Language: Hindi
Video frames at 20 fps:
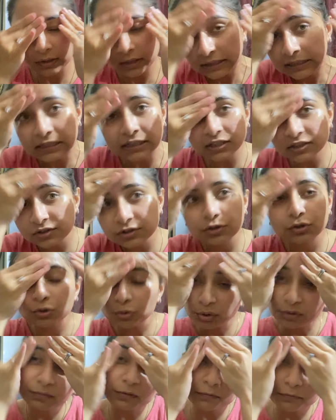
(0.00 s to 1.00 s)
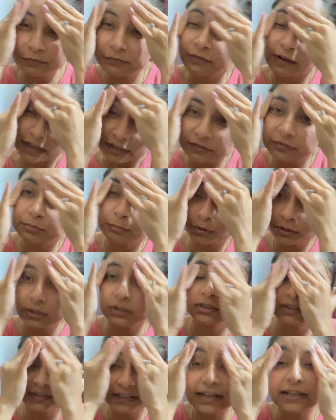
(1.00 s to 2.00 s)
एटलीस्ट डू इट फॉर फाइव
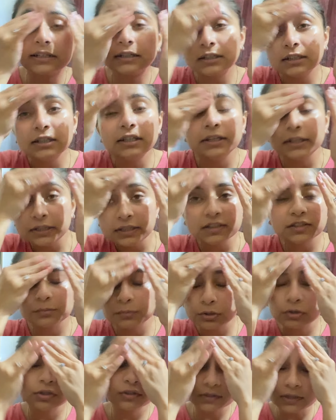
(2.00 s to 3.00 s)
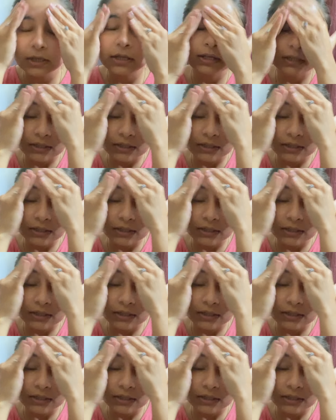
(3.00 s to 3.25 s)
मिनट्स एटलीस्ट बिकॉज